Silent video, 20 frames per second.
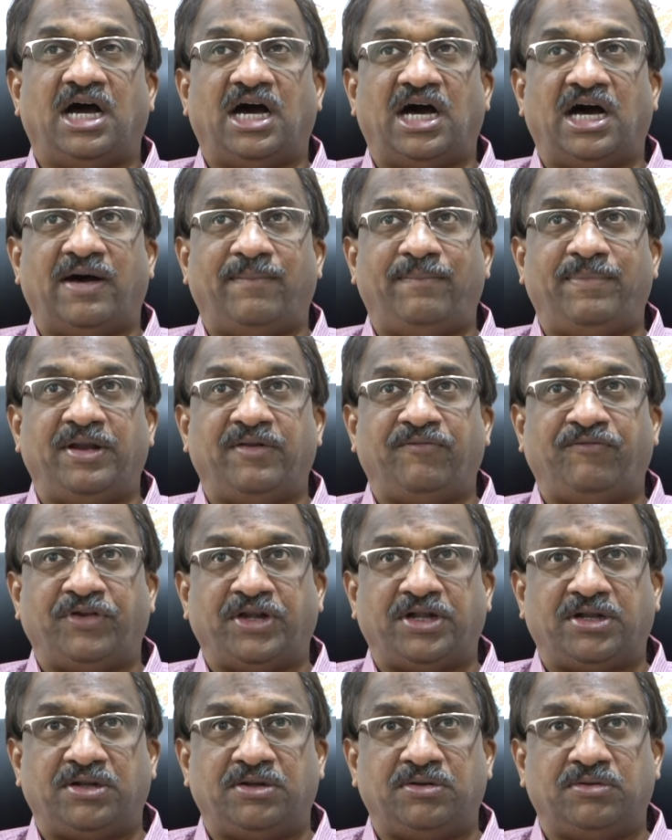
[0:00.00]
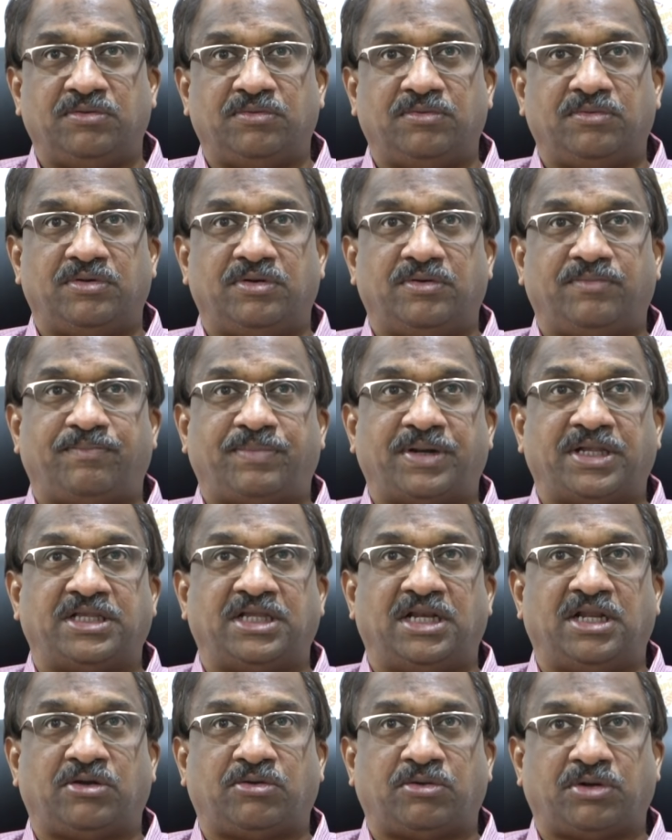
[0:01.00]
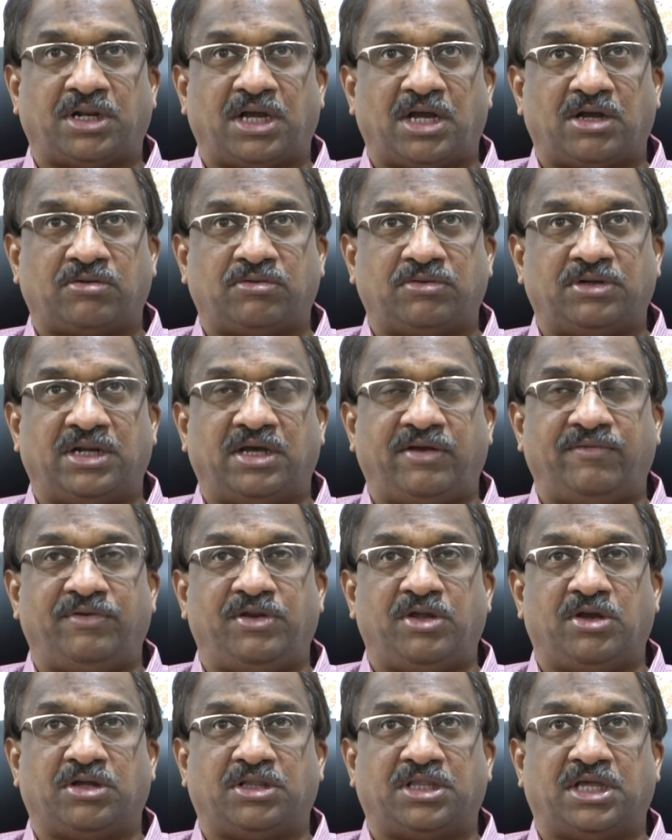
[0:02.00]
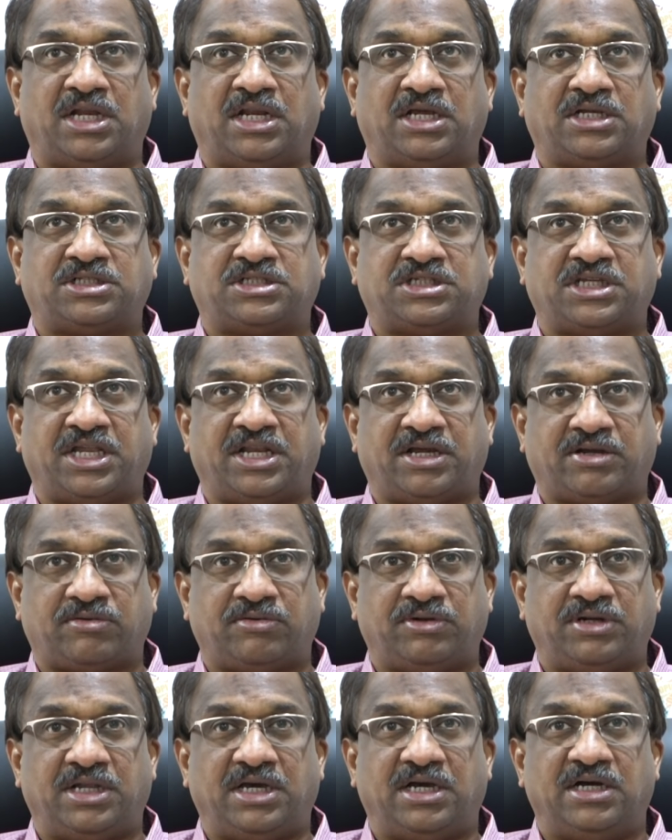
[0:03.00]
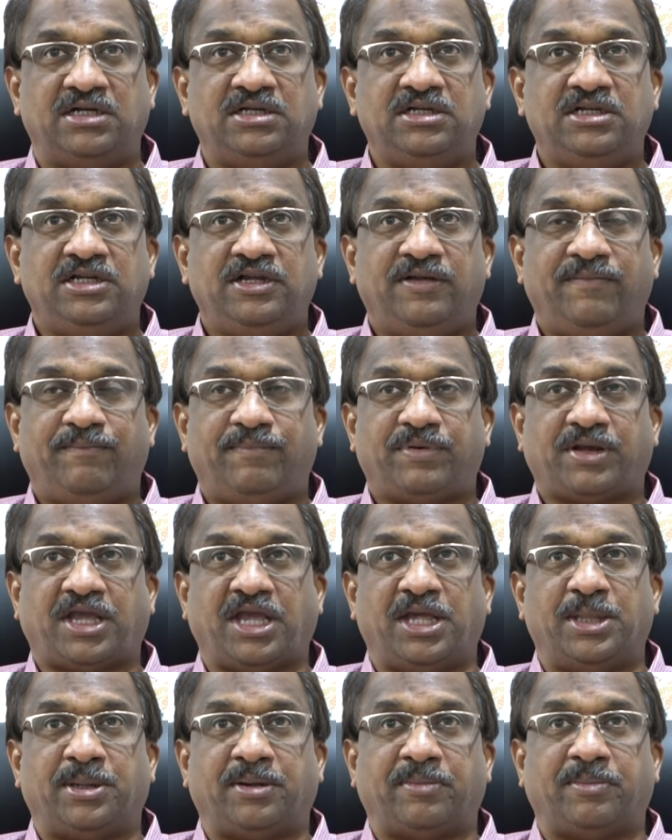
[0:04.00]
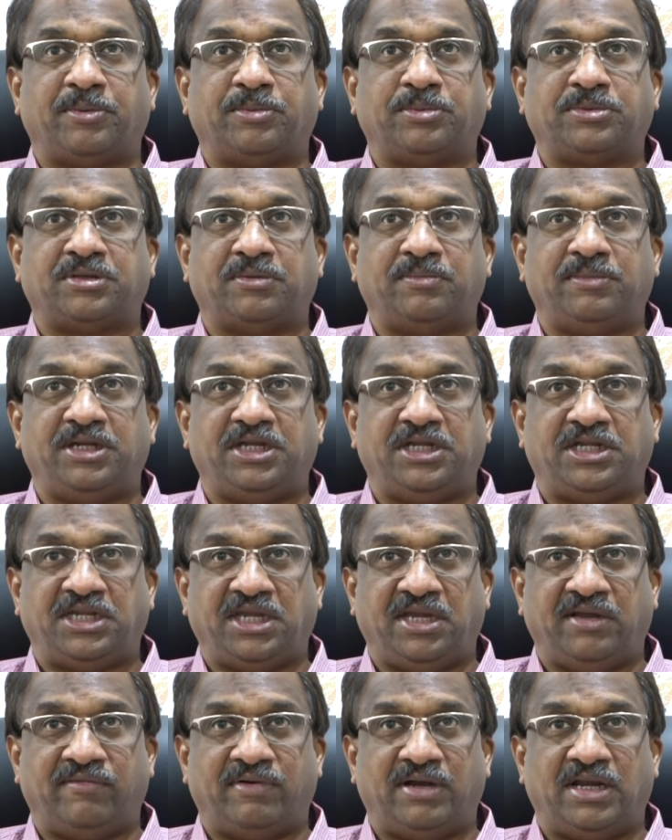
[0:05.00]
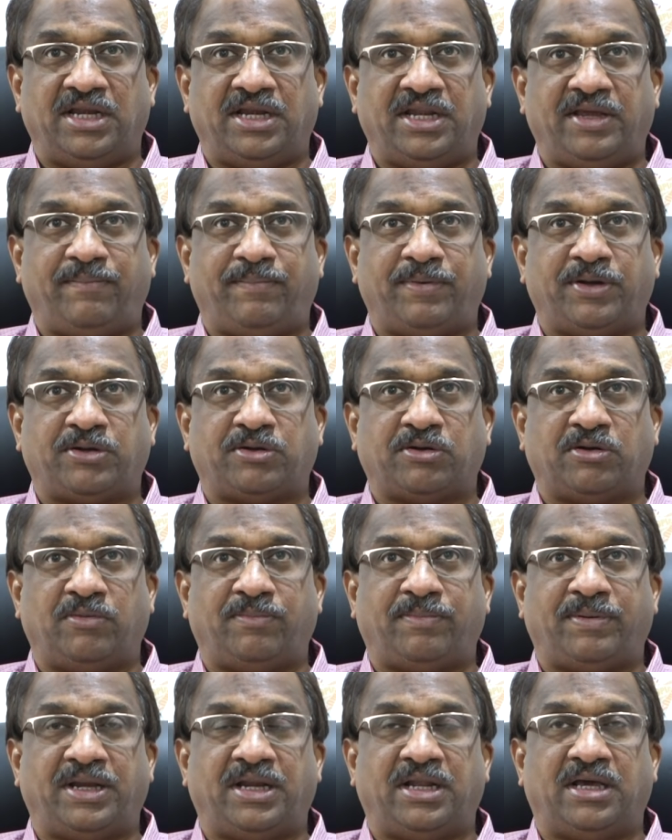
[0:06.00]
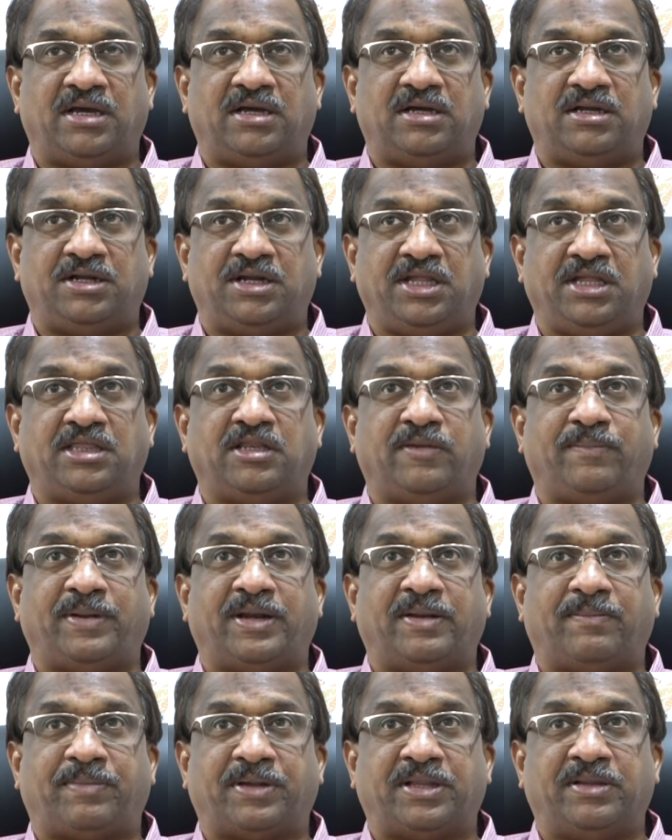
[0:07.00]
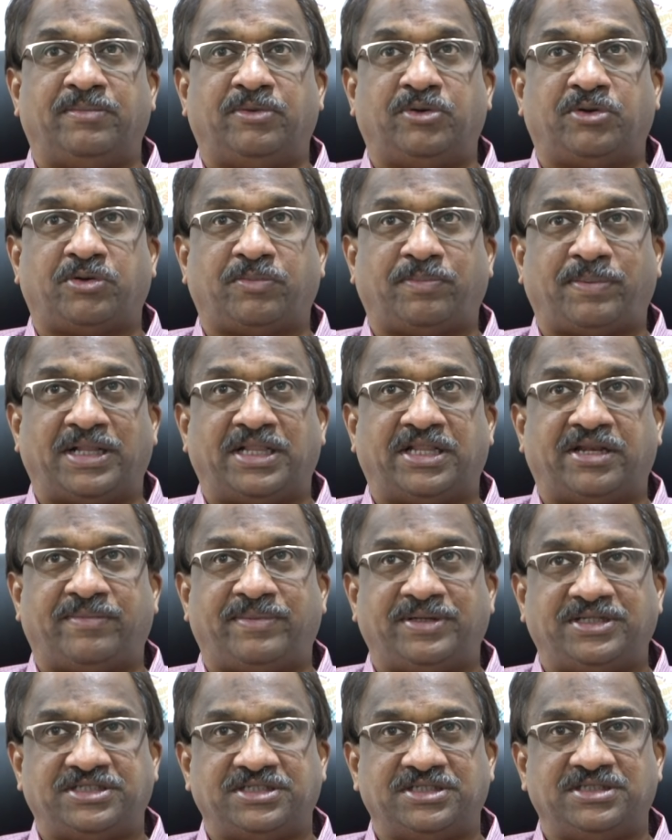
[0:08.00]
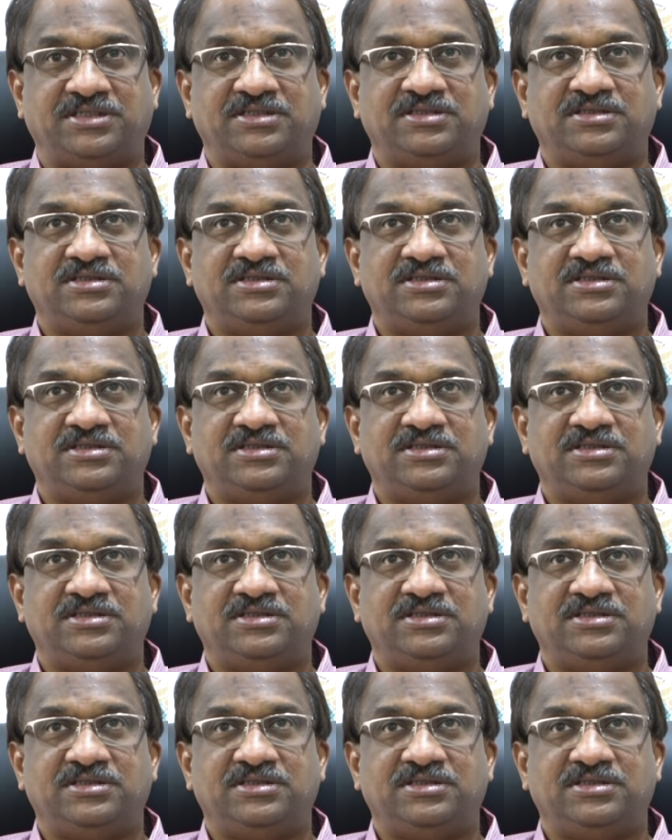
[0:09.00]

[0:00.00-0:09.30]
ఆ బెనిఫిట్ను ప్రజలకు రాకుండా వినియోగదారులకు చేరకుండా కేంద్ర ప్రభుత్వం ఇటీవలనే పెట్రోల్ పైన డీజిల్ పైన పదమూడు రూపాయలు ధర పెంచింది